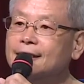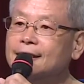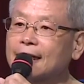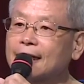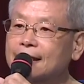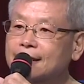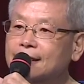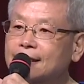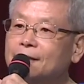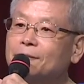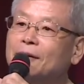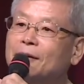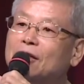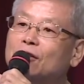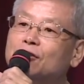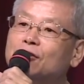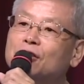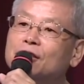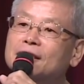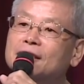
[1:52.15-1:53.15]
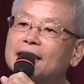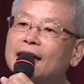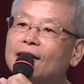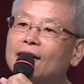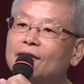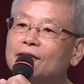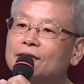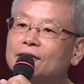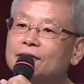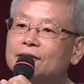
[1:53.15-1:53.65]
假设没有去
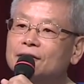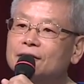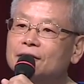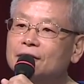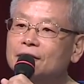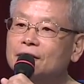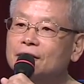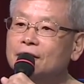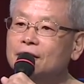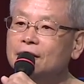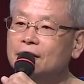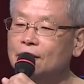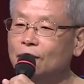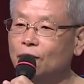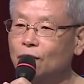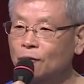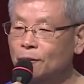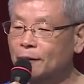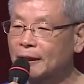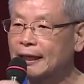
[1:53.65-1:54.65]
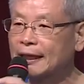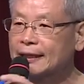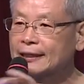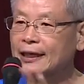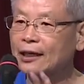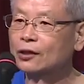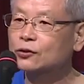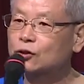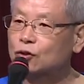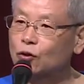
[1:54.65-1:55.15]
照，我们看
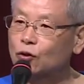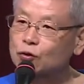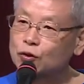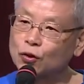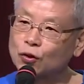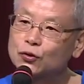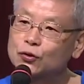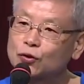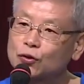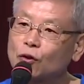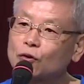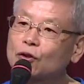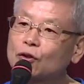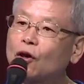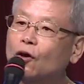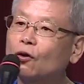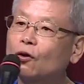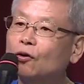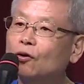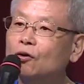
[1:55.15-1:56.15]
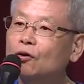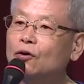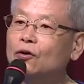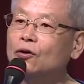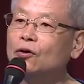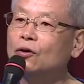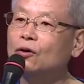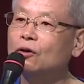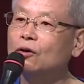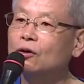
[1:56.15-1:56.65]
到手肘肿痛，
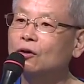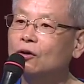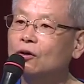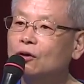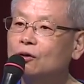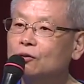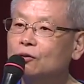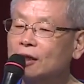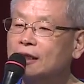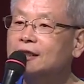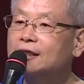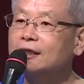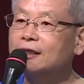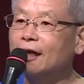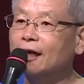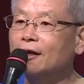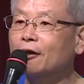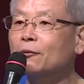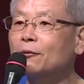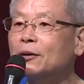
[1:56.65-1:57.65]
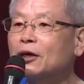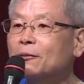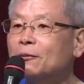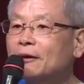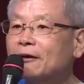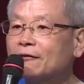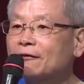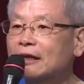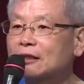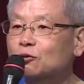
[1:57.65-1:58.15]
原始点有没有
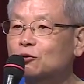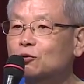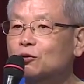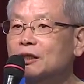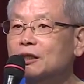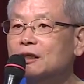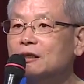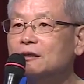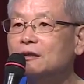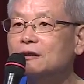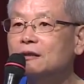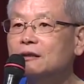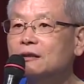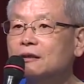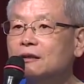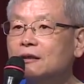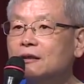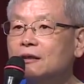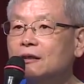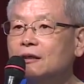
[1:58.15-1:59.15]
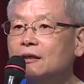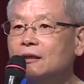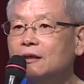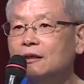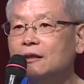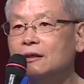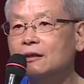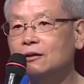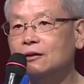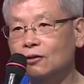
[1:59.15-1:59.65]
办法处理？
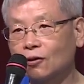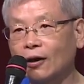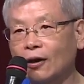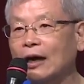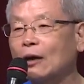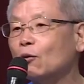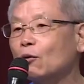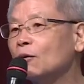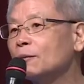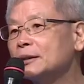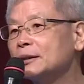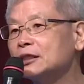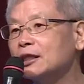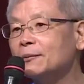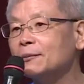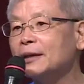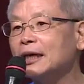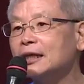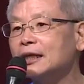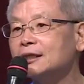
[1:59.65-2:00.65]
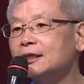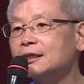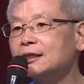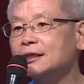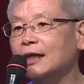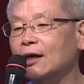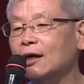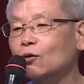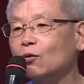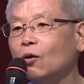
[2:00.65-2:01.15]
有啊，我们前面已经
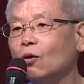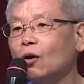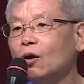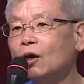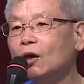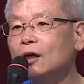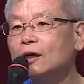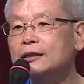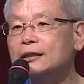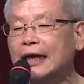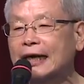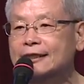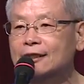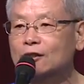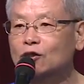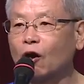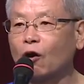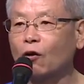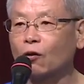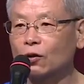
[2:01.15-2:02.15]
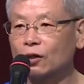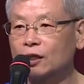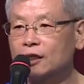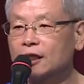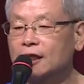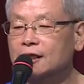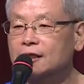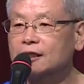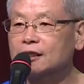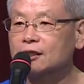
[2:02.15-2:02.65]
讲过，他的痛一
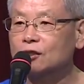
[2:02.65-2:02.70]
定是